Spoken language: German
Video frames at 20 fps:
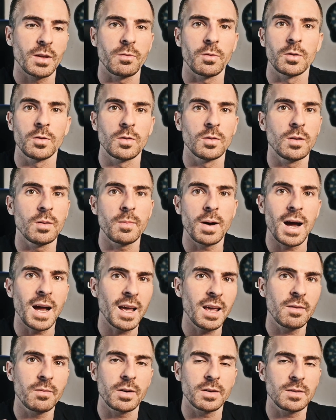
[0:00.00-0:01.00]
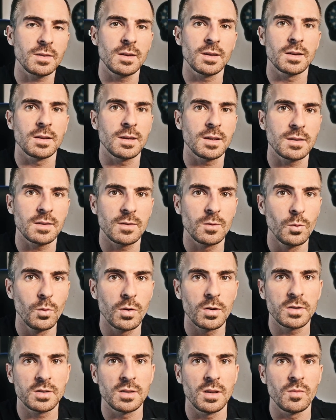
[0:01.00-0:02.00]
Von so einem Ei, was ihr jetzt zu
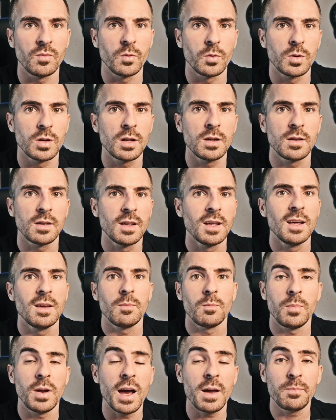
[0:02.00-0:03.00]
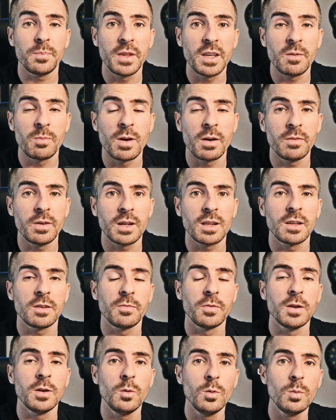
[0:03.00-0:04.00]
euch nehmen würdet, bleibt nicht mehr
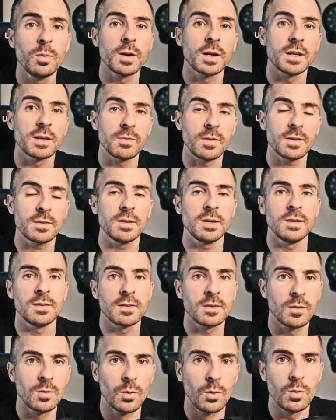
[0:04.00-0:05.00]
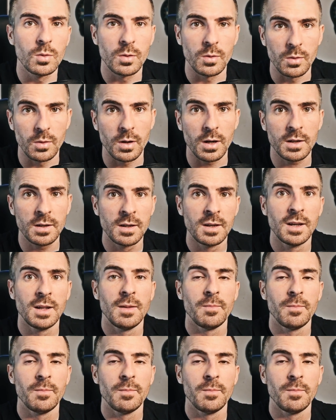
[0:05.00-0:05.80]
wirklich viel übrig, was ins Klo gehört.